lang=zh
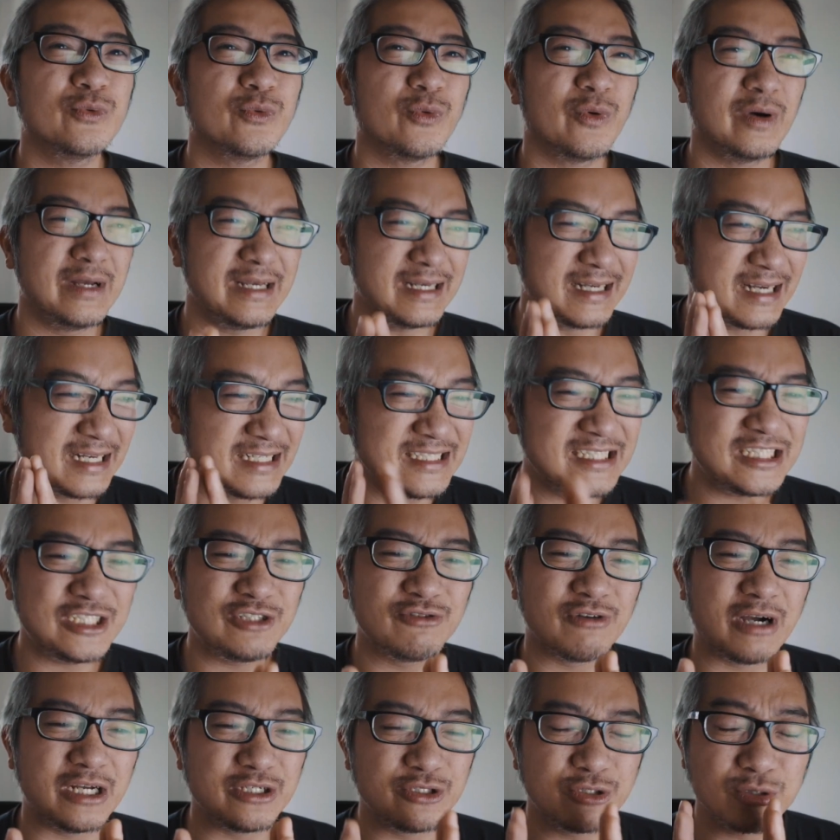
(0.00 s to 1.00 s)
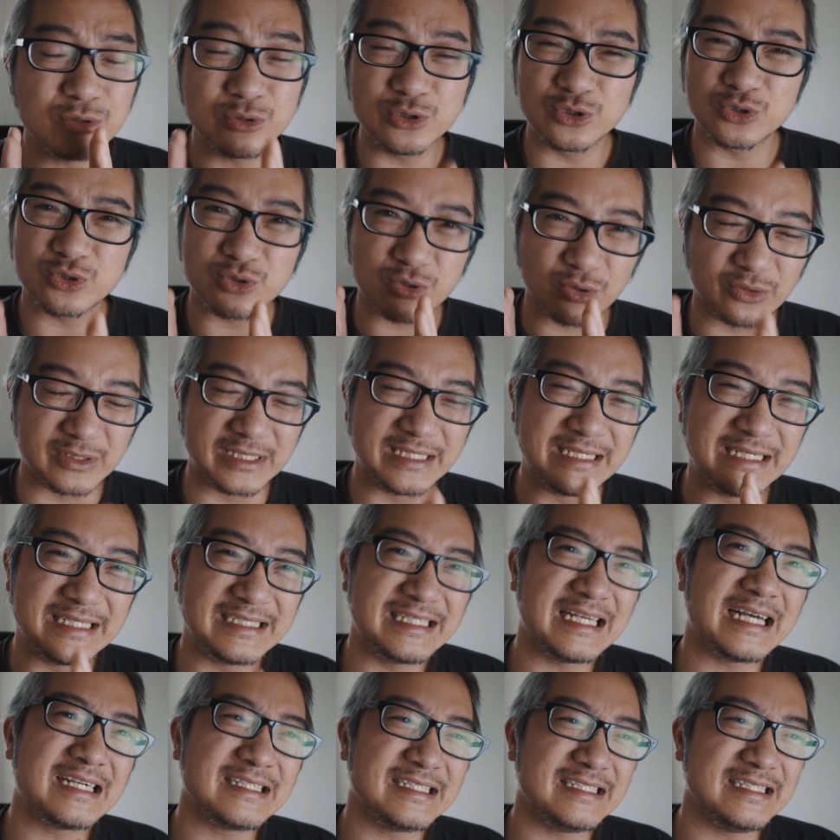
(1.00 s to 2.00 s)
我也很喜欢用索尼的
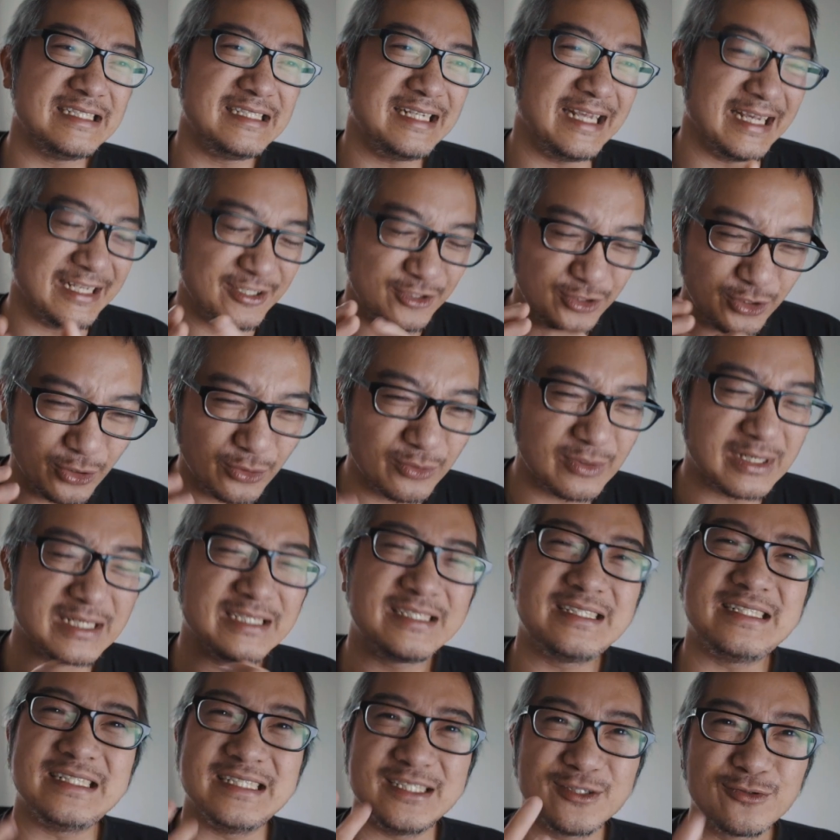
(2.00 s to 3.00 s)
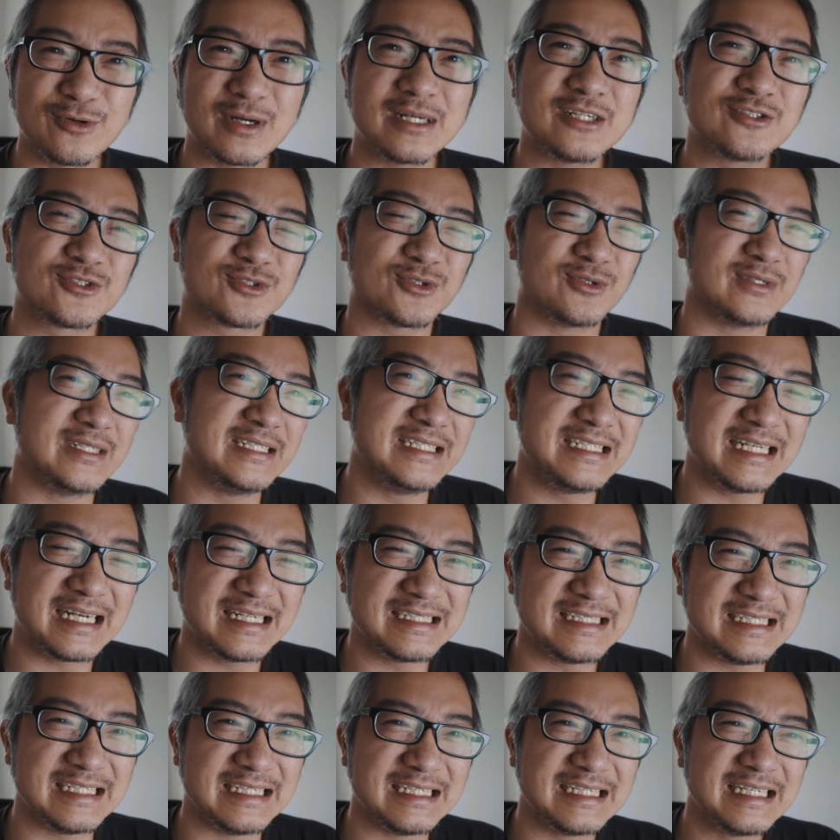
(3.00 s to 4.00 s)
相机，也用了习惯了索尼
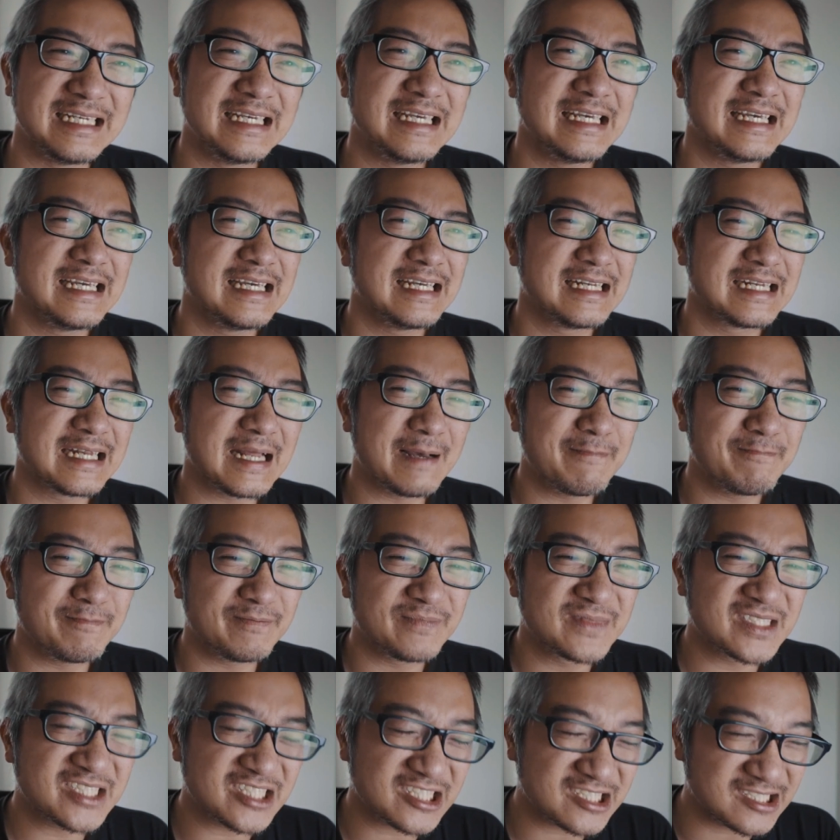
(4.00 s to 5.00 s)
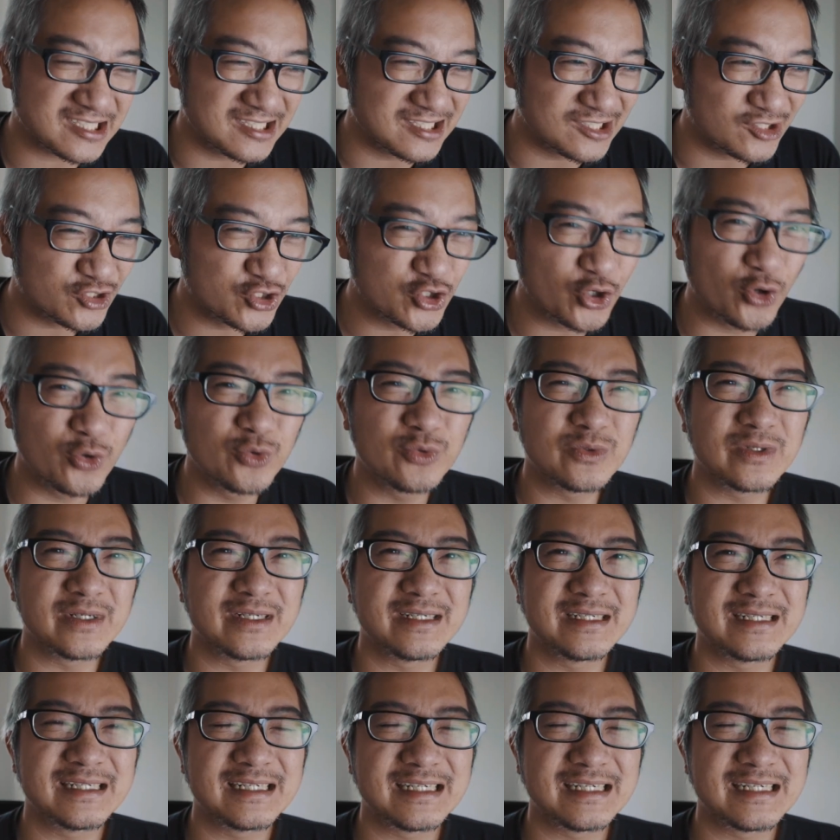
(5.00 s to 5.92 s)
相机，但始终